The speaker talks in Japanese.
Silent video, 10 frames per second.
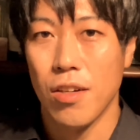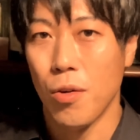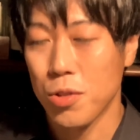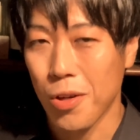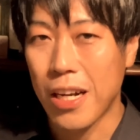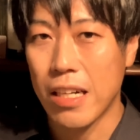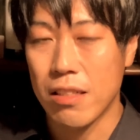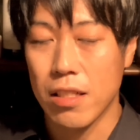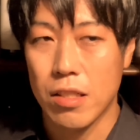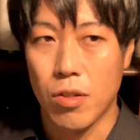襲いかかるん
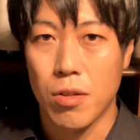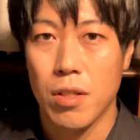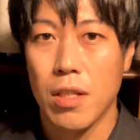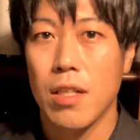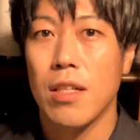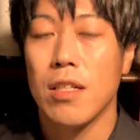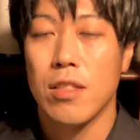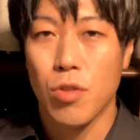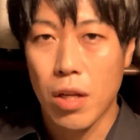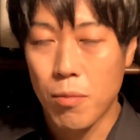ですよ。
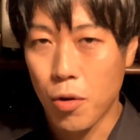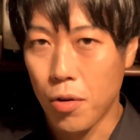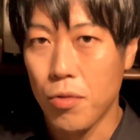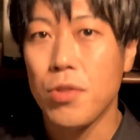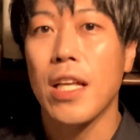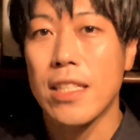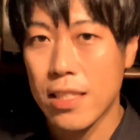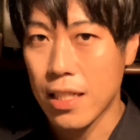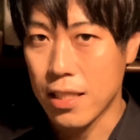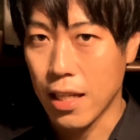それも二つ
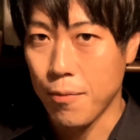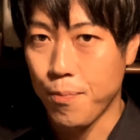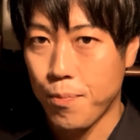ですね。